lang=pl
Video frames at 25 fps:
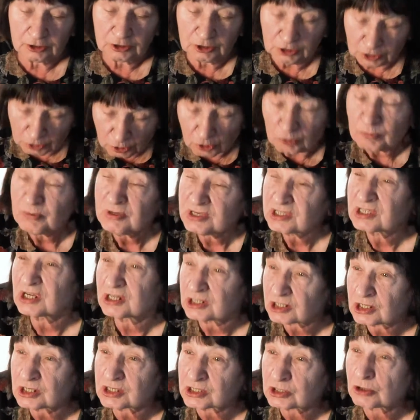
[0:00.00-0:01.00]
I komisja
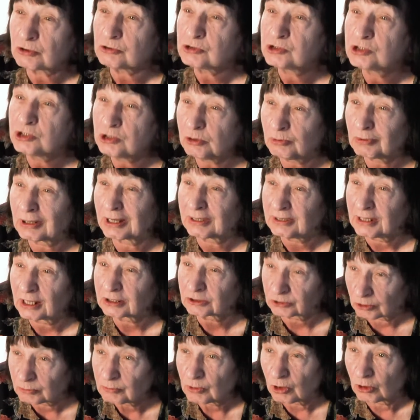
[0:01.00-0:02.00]
się zgodziła na
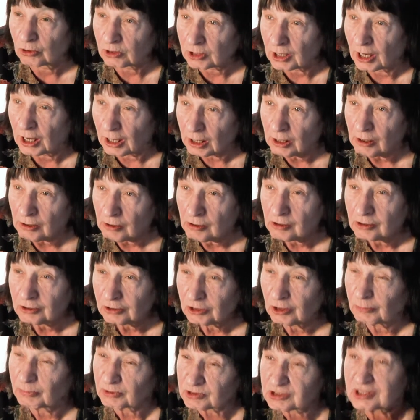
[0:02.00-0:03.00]
to moja,
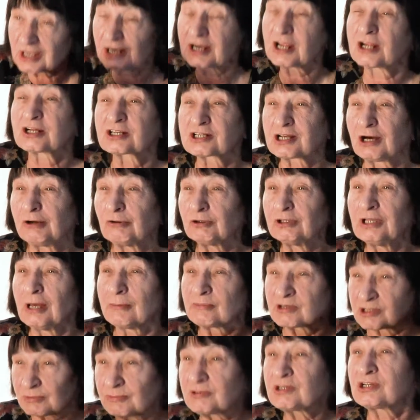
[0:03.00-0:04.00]
no bo zależało
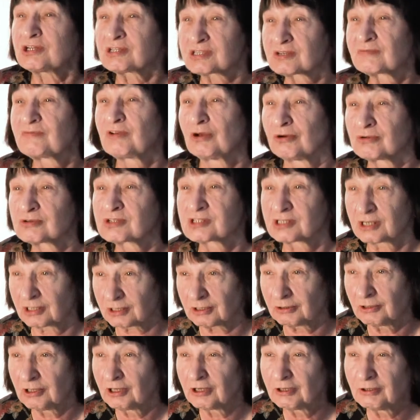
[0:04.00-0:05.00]
nam, żeby się
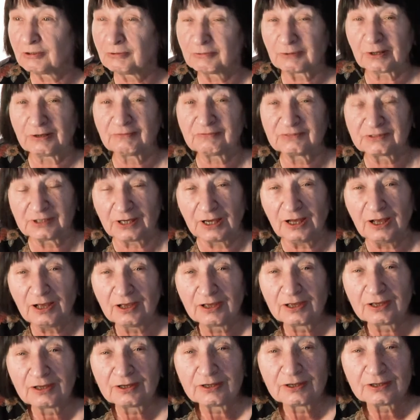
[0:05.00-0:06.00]
związek, y, prawda,
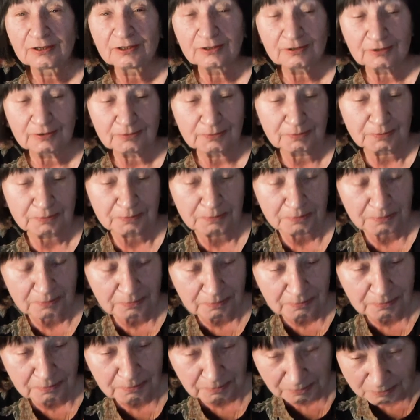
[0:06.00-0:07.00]
y,
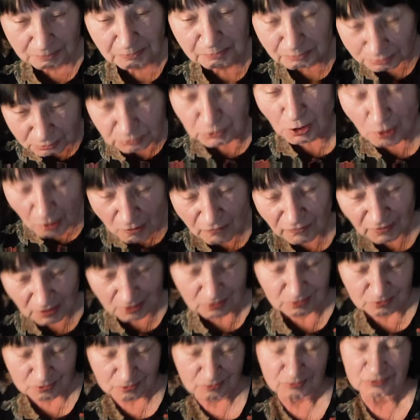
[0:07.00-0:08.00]

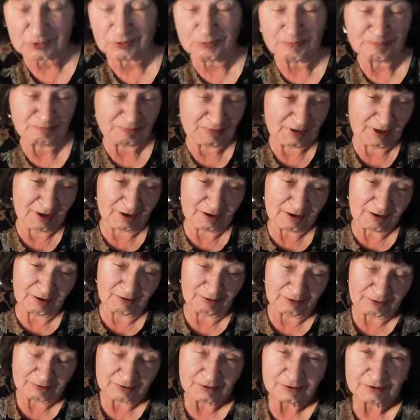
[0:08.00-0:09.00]
budował. Tak.